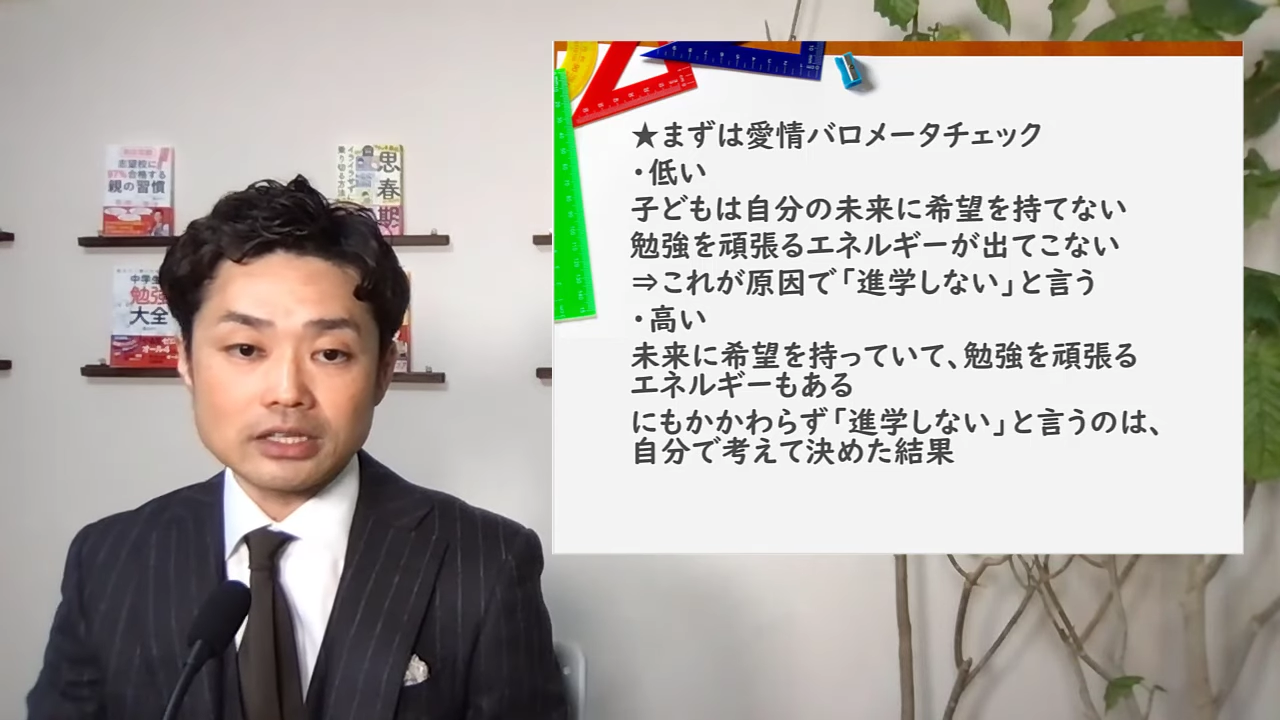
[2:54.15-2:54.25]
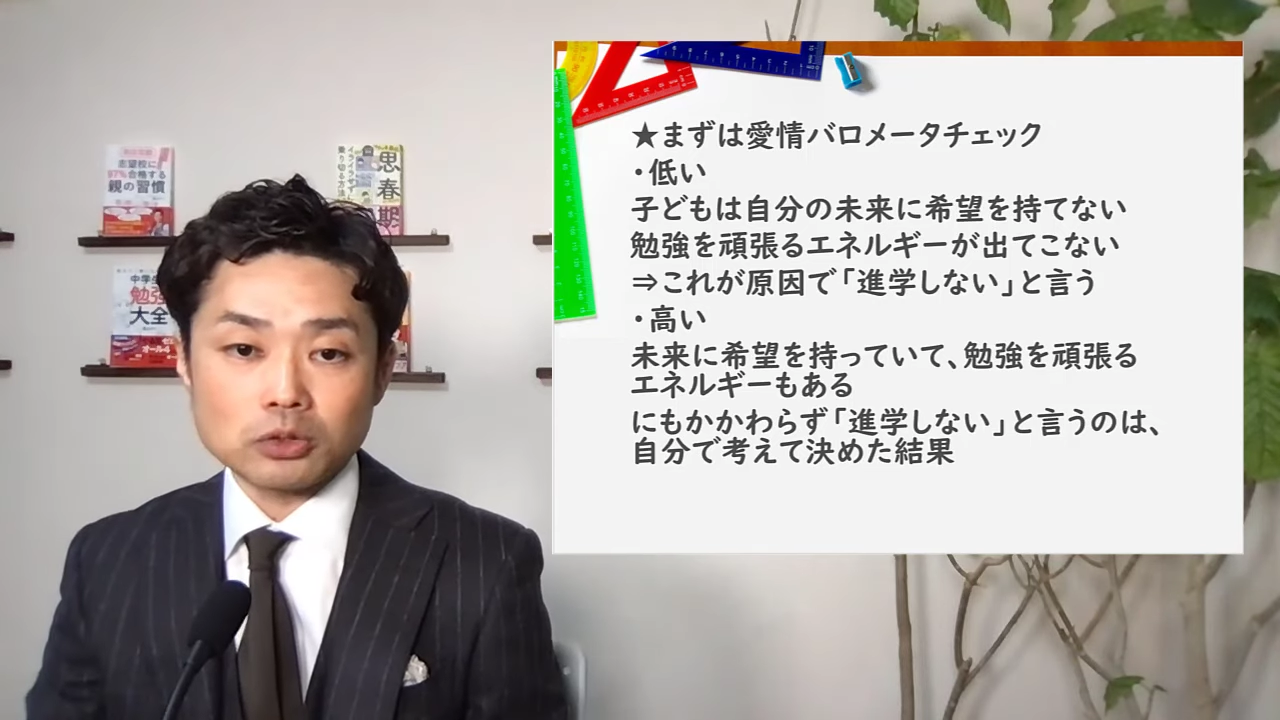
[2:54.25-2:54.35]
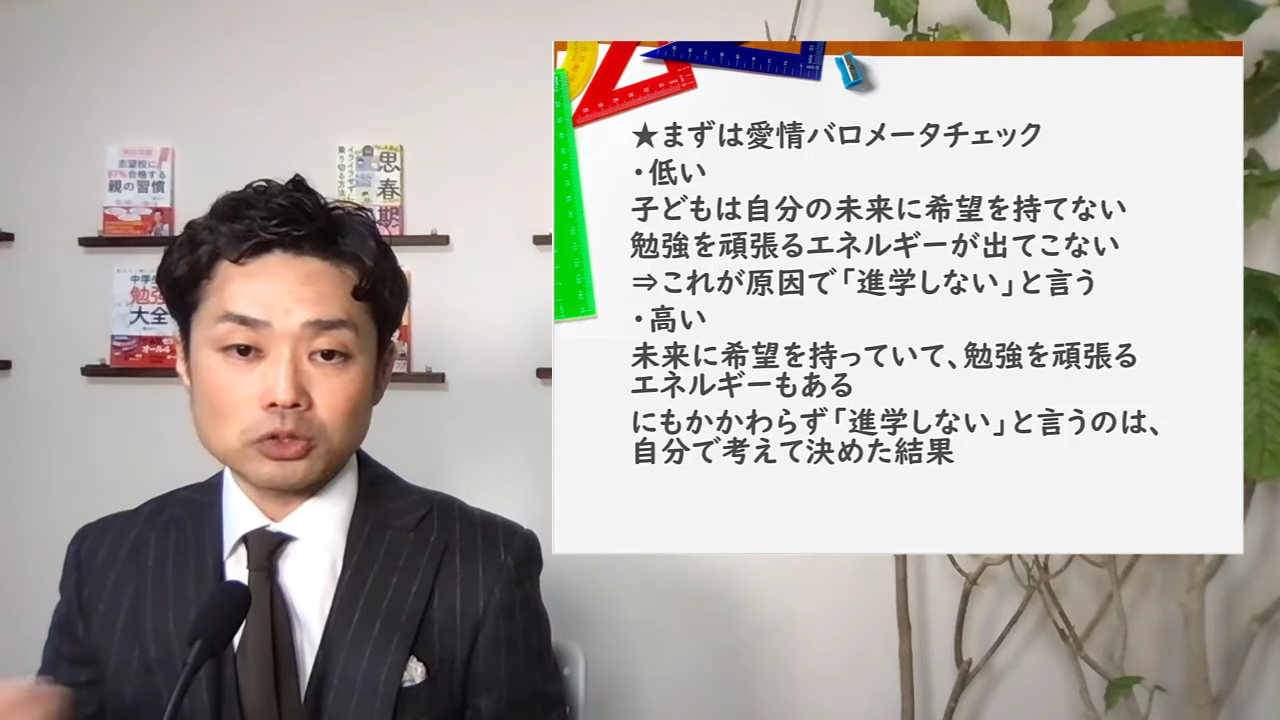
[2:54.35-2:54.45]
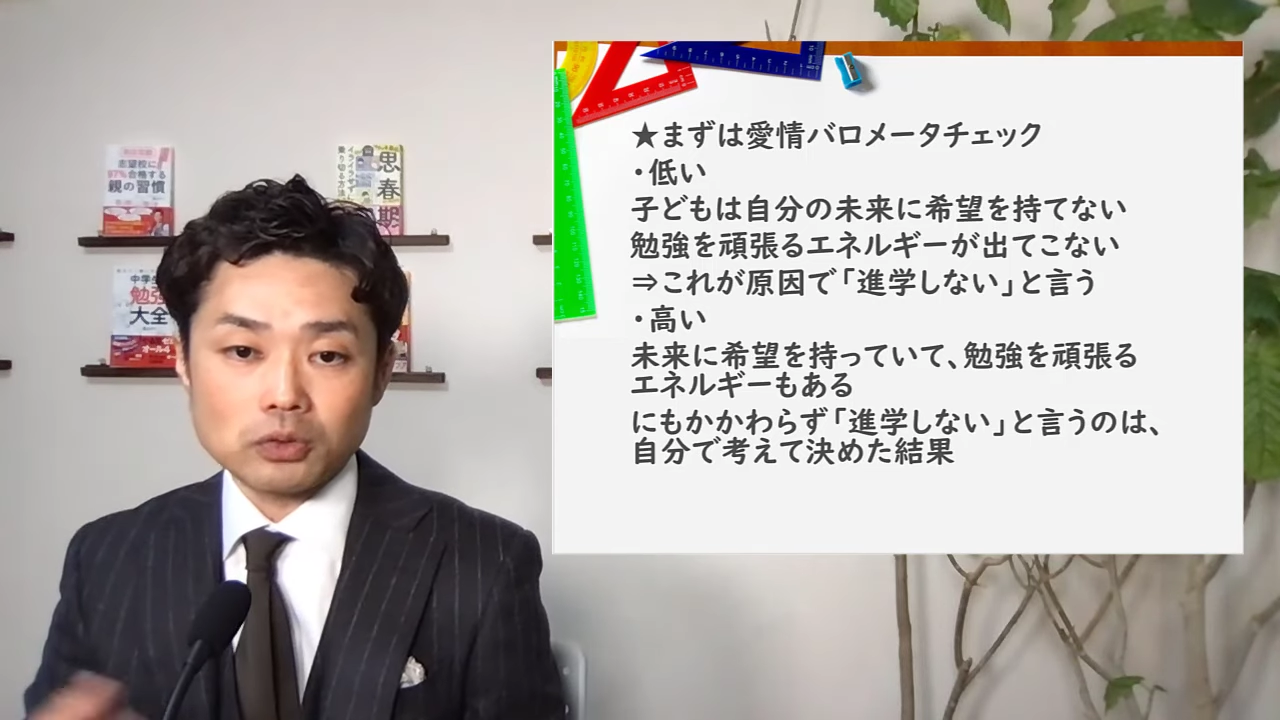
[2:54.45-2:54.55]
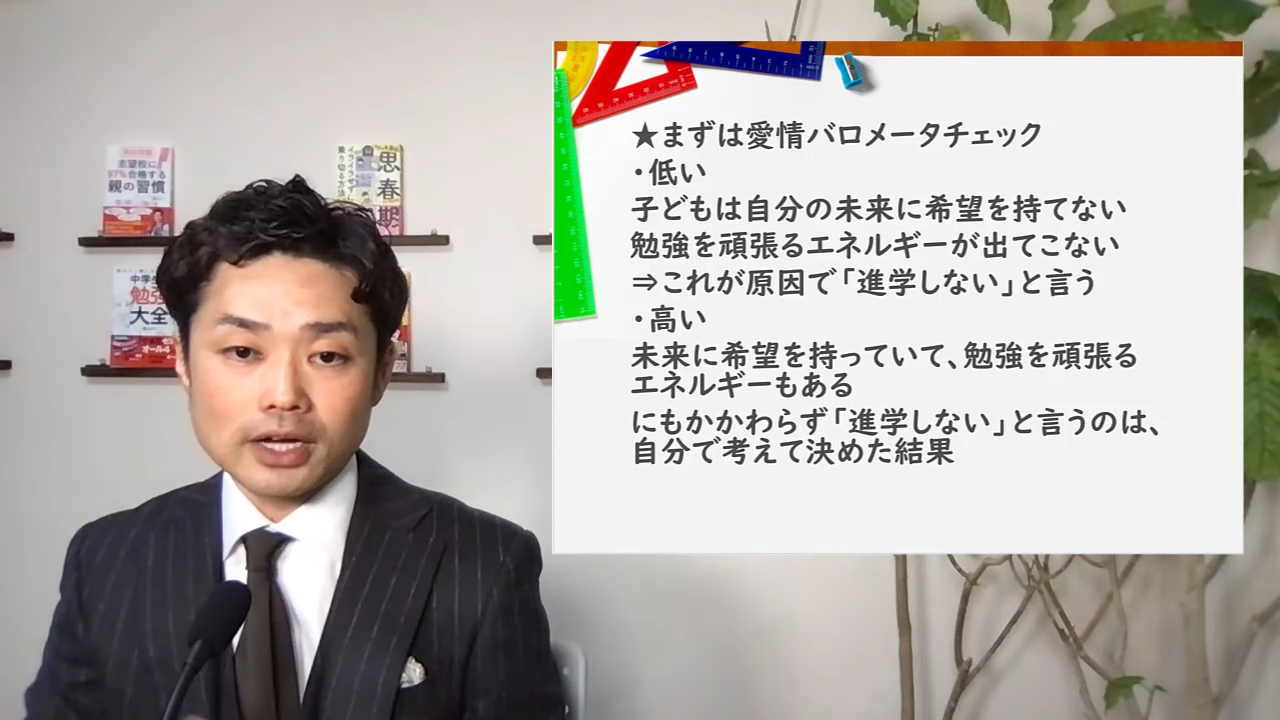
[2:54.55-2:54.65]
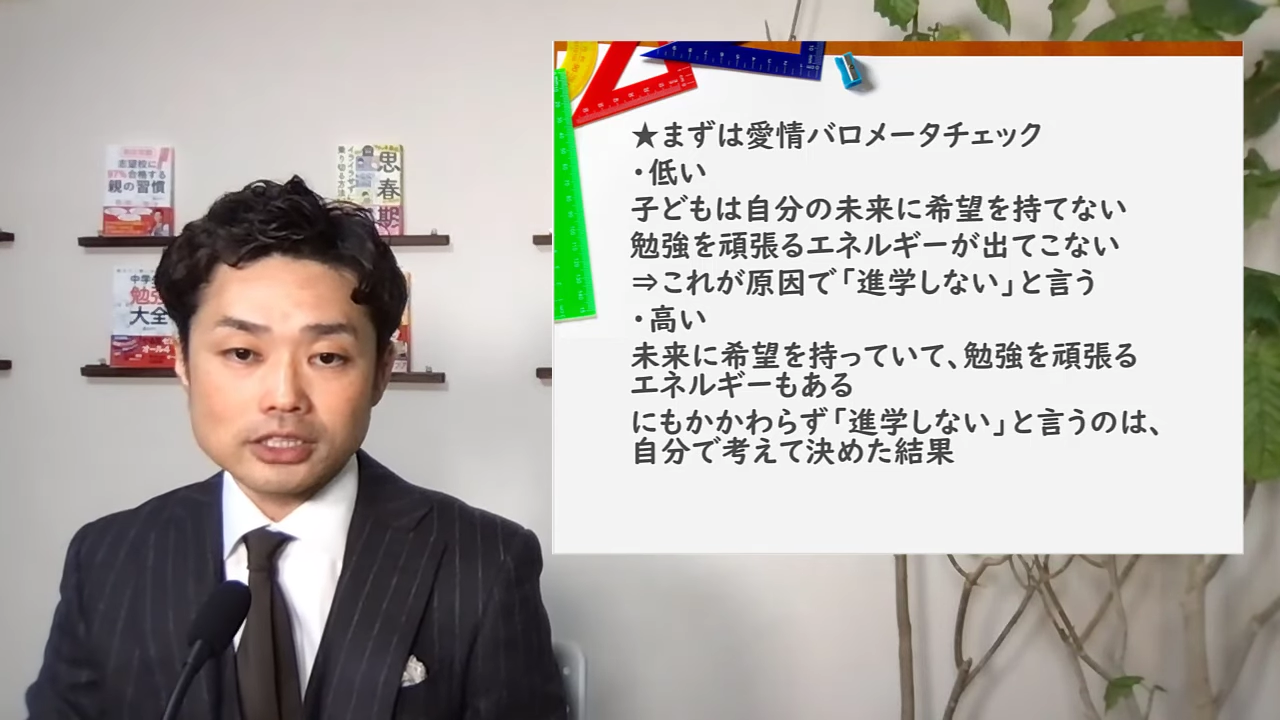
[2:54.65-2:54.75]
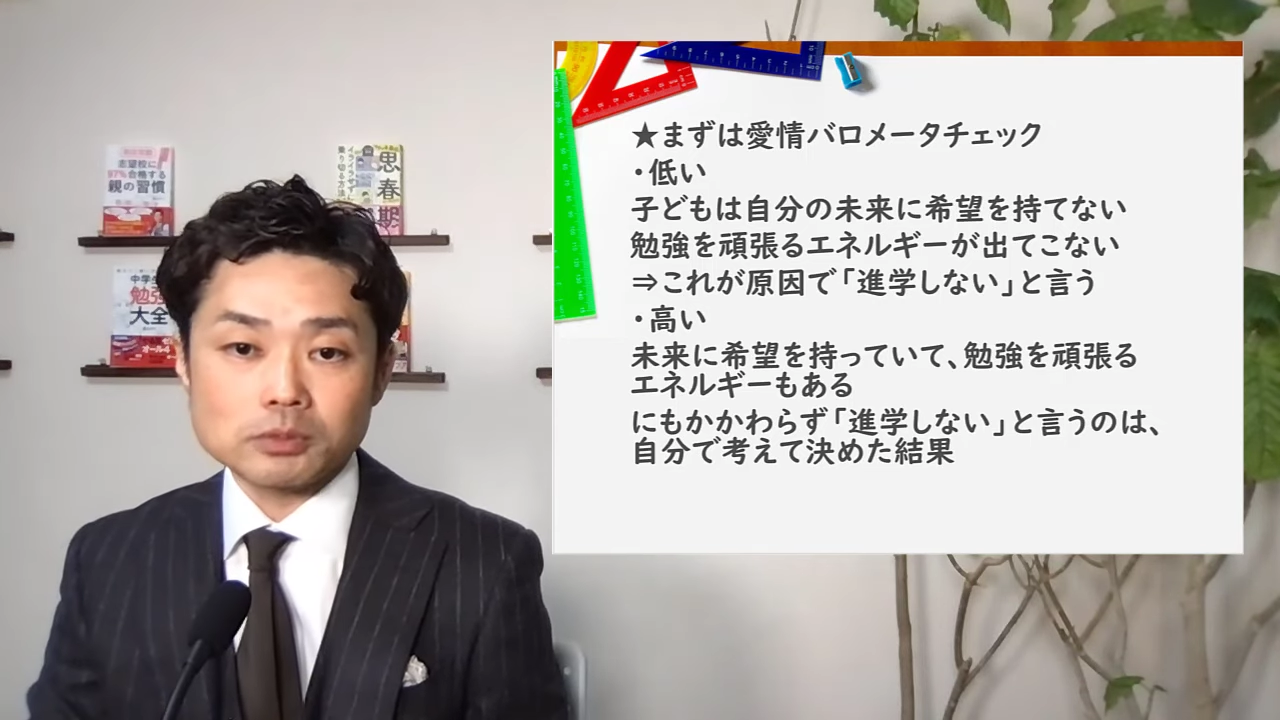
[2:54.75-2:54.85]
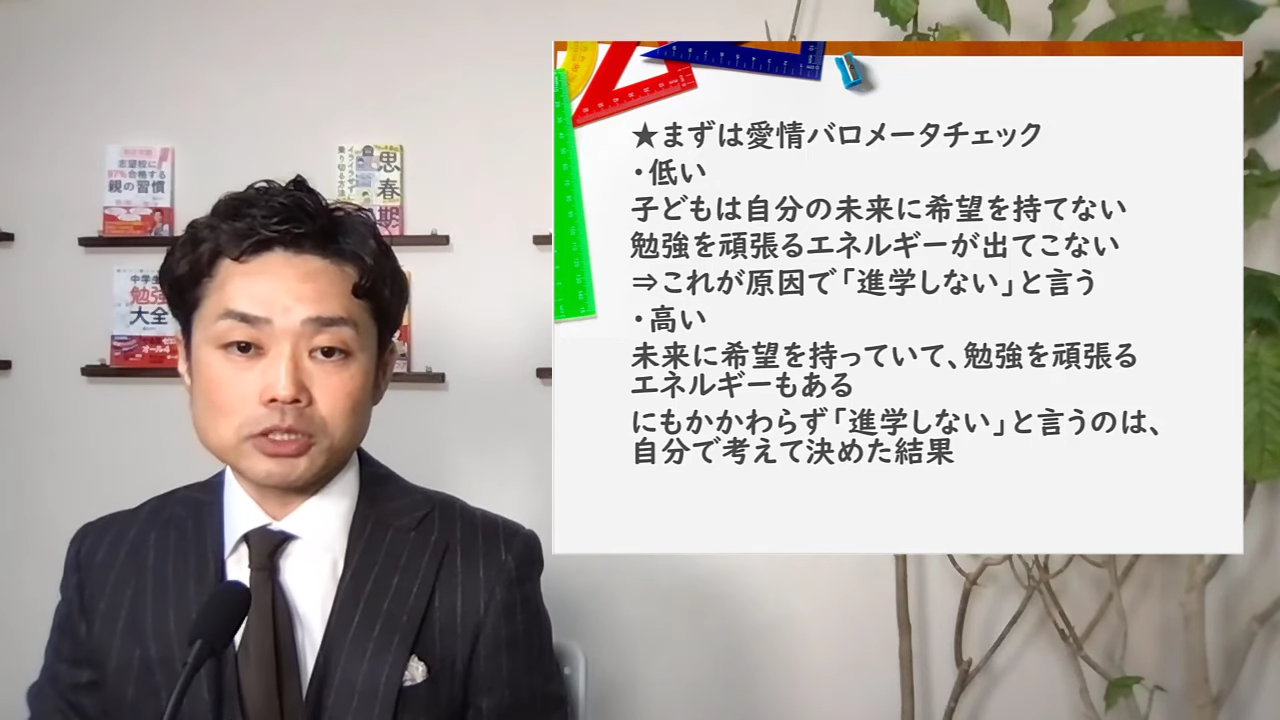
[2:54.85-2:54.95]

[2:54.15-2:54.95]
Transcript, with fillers: てことはそも